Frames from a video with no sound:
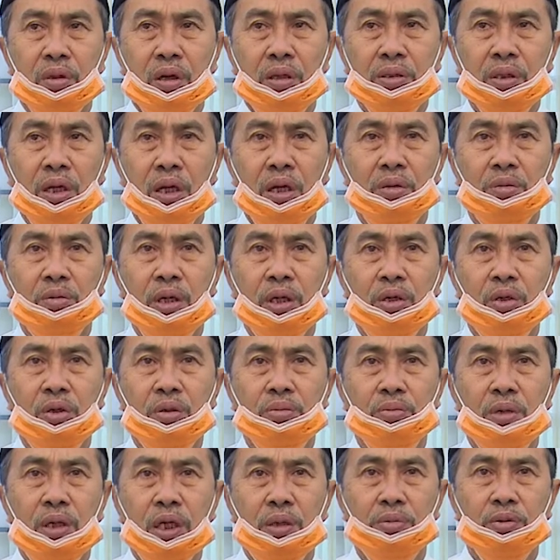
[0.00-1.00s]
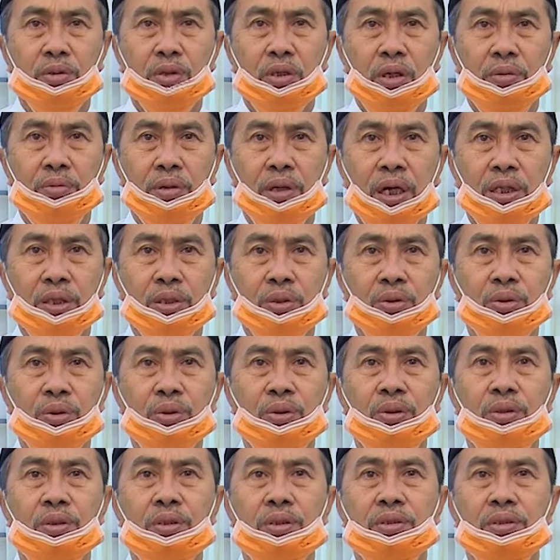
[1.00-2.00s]
Assalamualaikum warahmatullahi wabarakatuh.
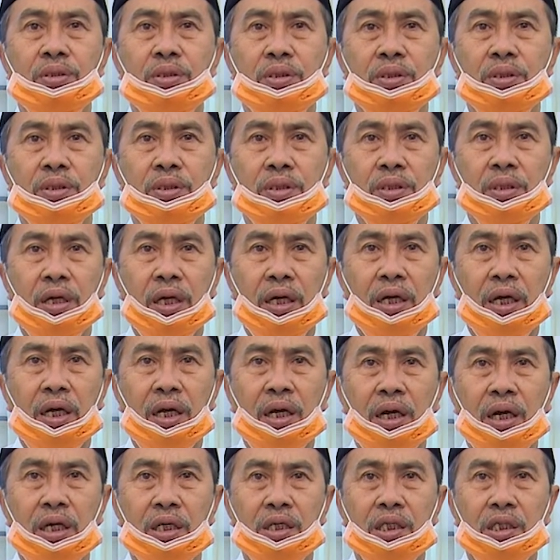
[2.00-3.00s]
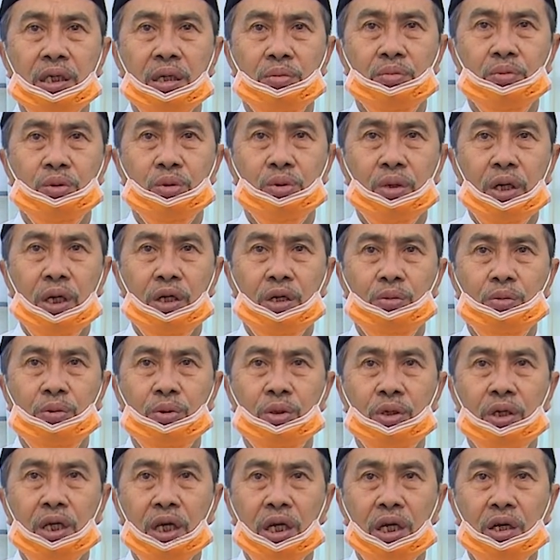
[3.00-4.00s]
Saya Haji Samsuar
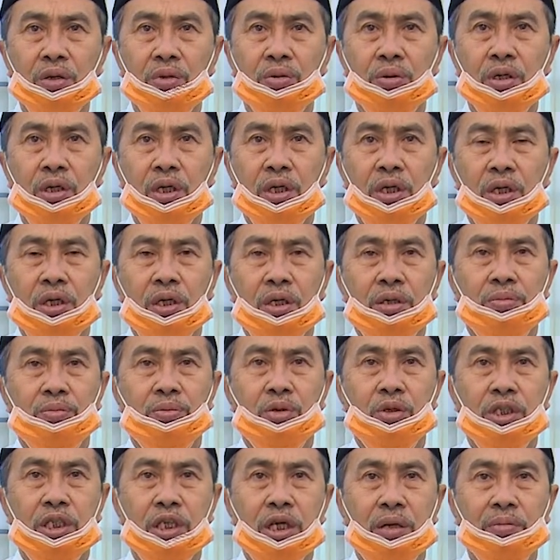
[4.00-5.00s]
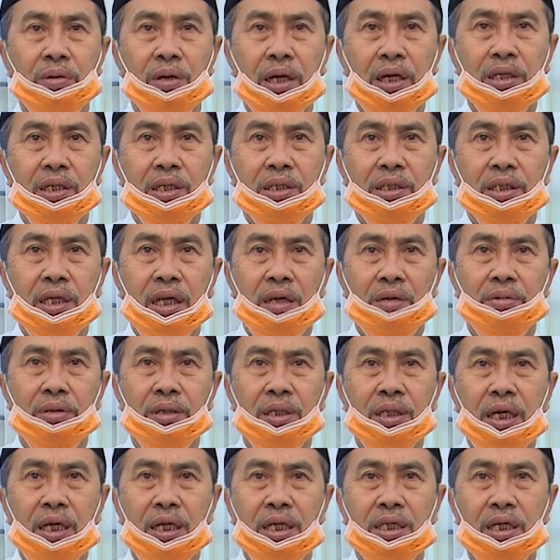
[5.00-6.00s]
Gubernur Riau mengucapkan
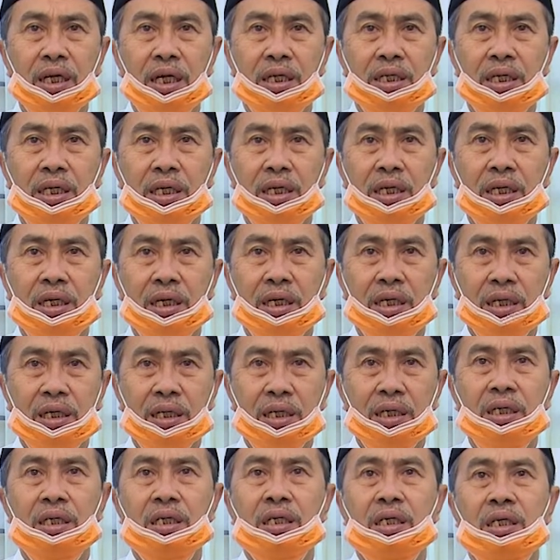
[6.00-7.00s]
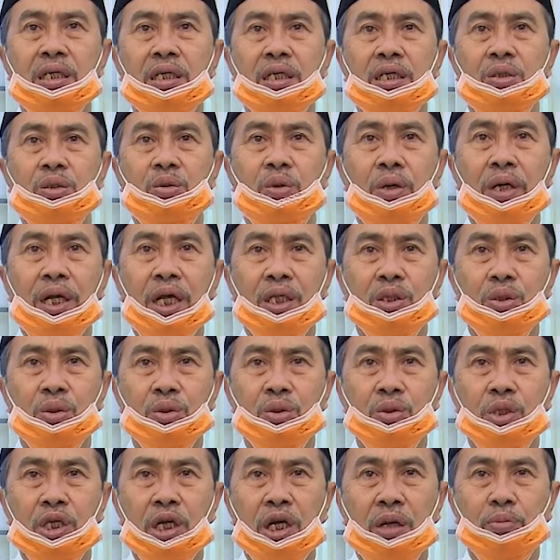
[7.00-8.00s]
selamat hari jadi ke
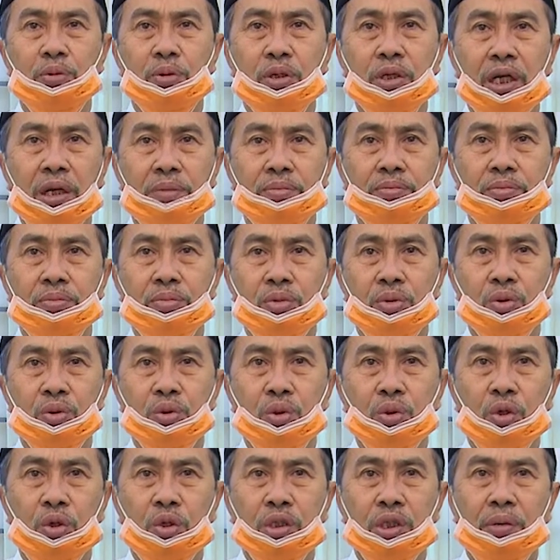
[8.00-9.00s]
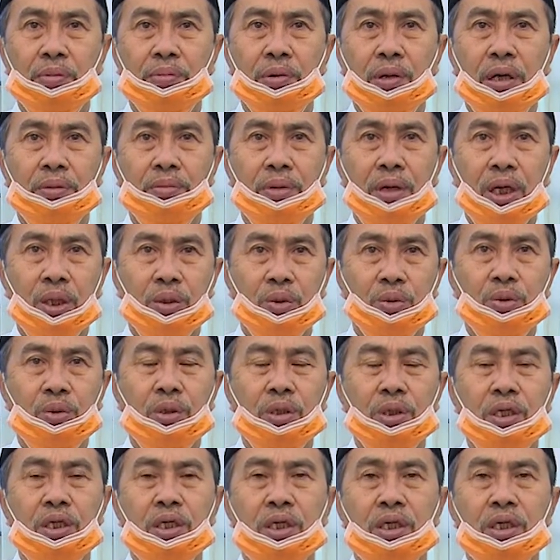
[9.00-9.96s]
236 untuk Kota Pekanbaru